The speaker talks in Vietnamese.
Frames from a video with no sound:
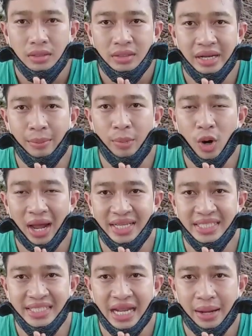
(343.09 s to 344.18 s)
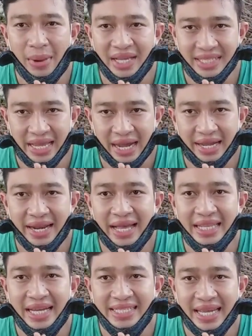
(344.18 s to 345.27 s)
Nam mô A Di Đà Bà Dạ, Đa
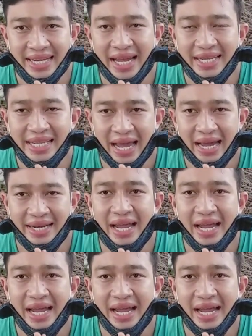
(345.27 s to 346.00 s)
Tha Dạ Đa Dạ,